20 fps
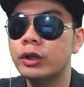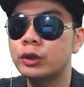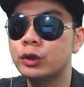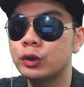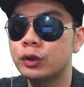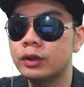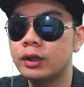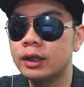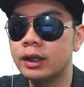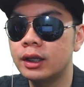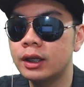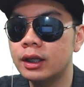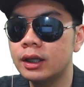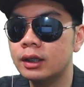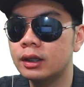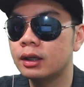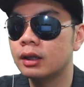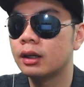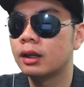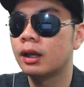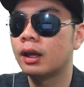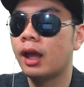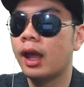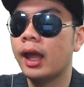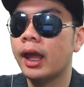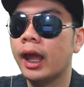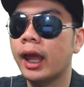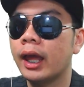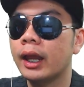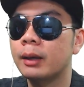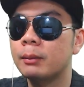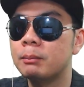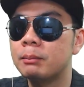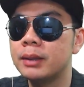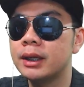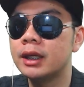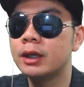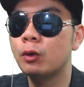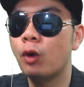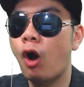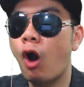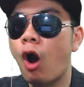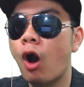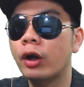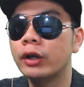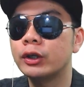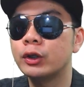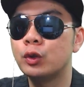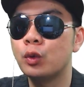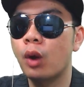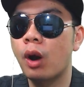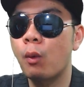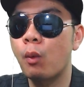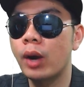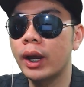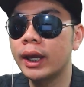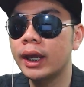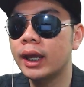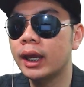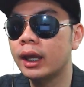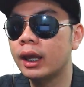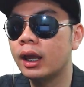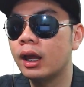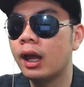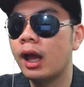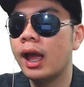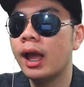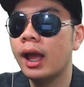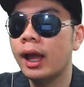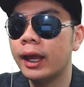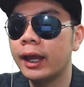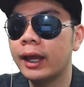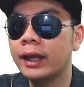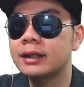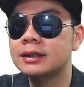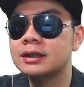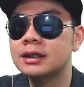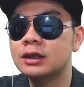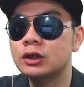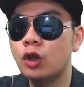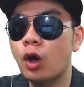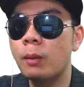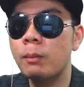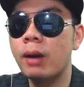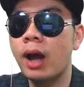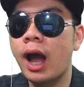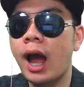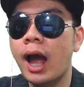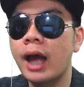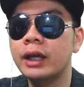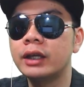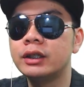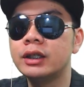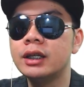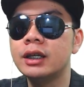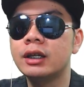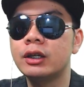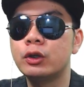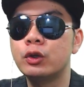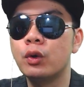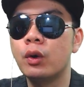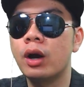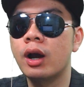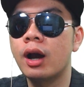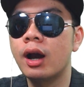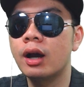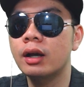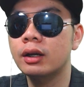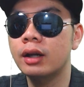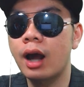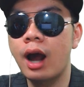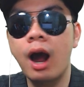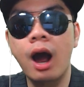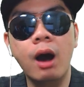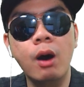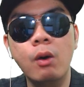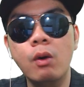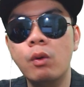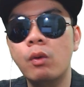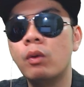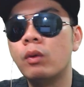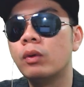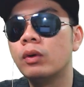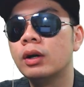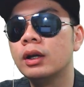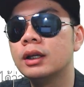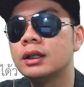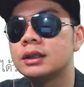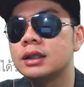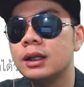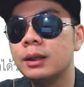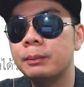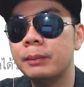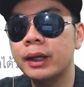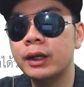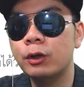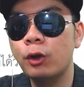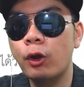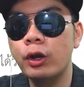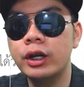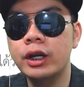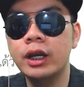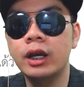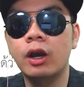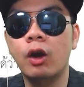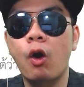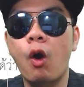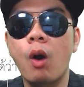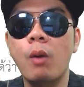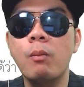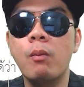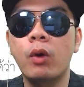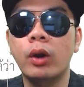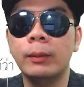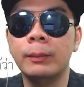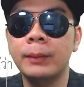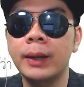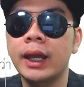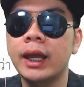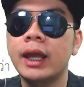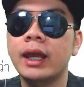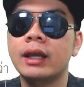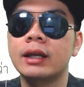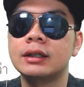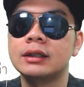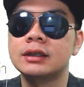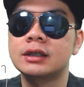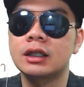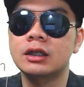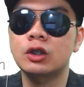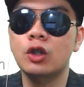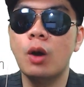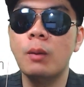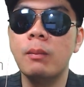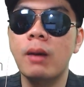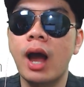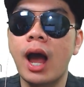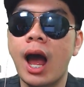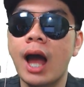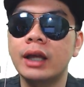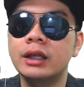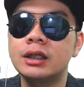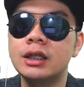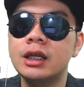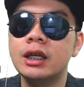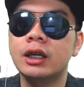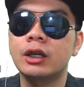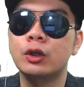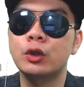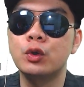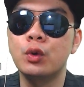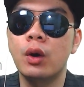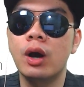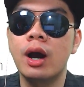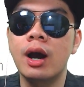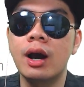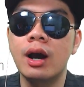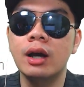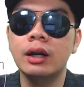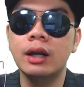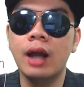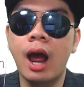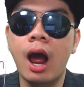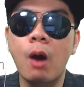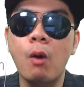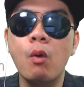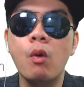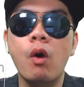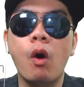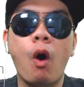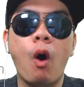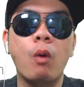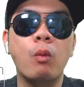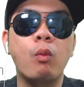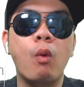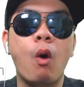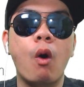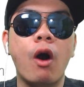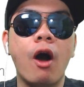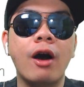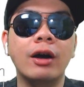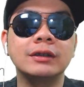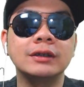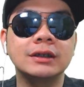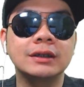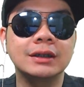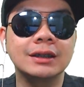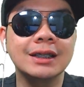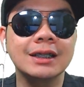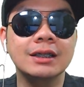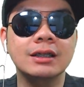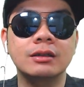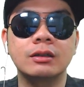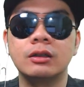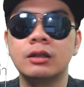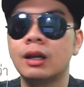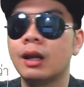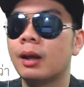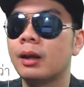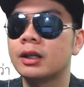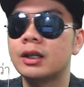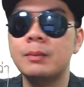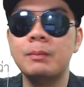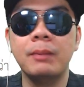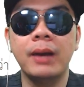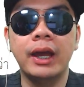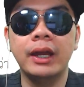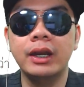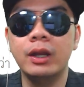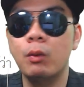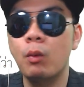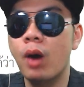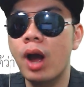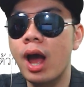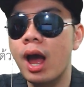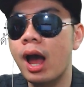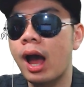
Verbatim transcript: you need and be on your way and stop crying your heart out ซึ่งเป็นท่อนหนึ่งของบทเพลง Stop Crying Your Heart Out ของวง Oasis ที่แปลได้ว่า